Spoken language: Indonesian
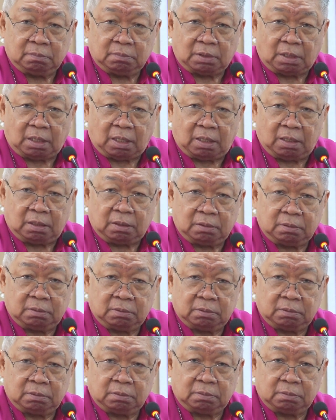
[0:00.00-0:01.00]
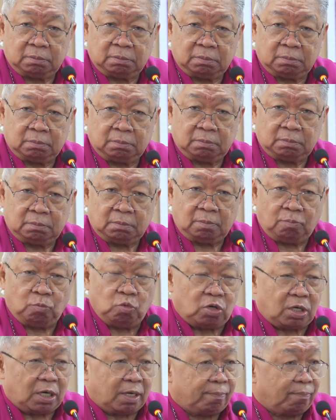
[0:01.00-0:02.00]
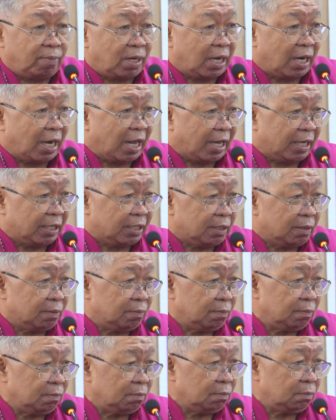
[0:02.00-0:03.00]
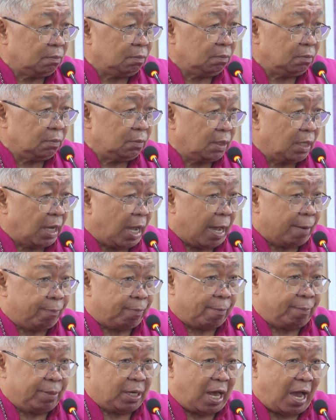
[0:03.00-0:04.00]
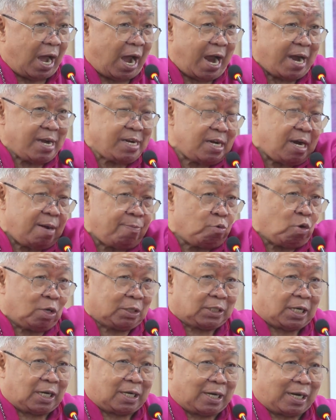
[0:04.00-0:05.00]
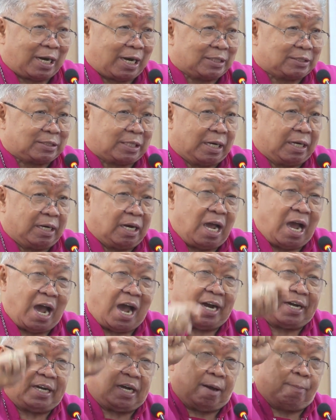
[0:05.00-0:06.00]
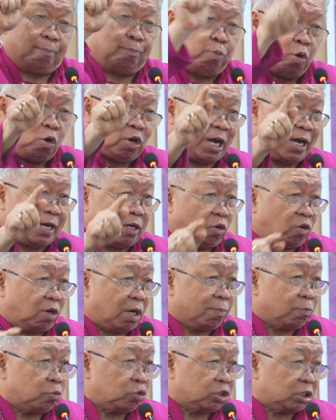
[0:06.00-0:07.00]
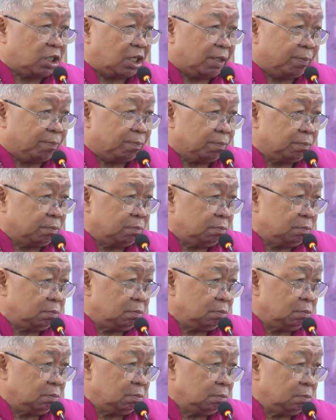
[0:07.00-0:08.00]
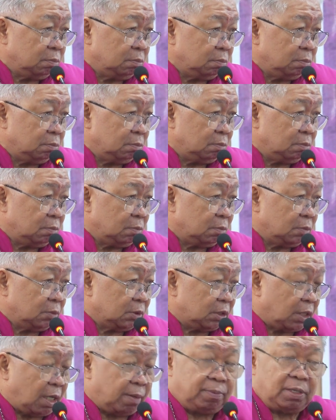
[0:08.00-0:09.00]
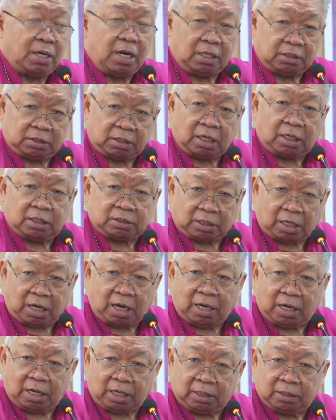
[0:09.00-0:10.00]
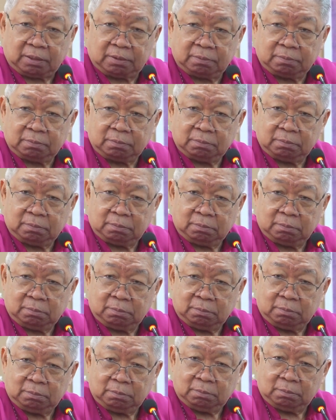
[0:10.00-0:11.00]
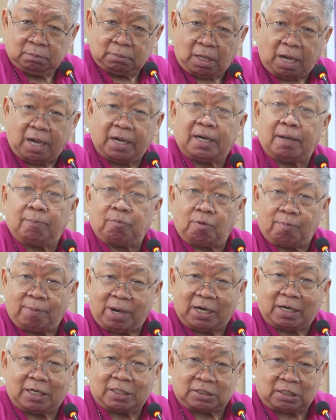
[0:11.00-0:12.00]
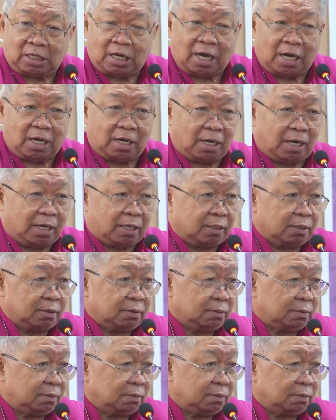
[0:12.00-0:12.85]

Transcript: Ya. Bukan berkelahi. Apabila Anda buat kekerasan, Anda bukan orang muslim. Saya bilang terang-terangan. Anda mau marah silahkan.